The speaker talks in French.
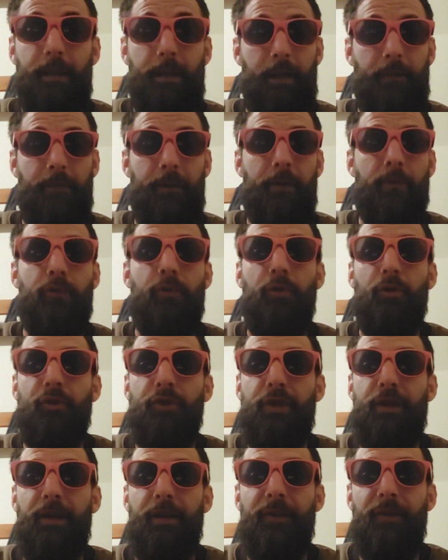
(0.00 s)
Elle va
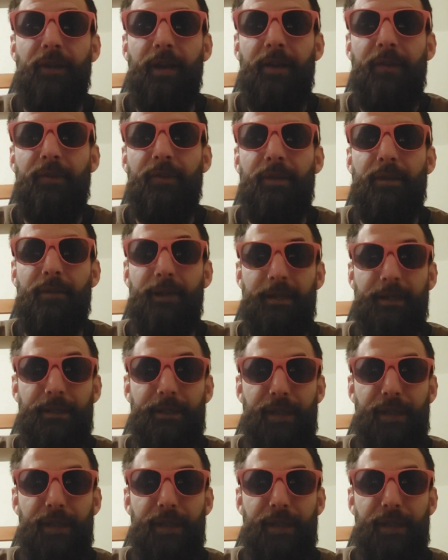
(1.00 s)
enclencher un stress qui va être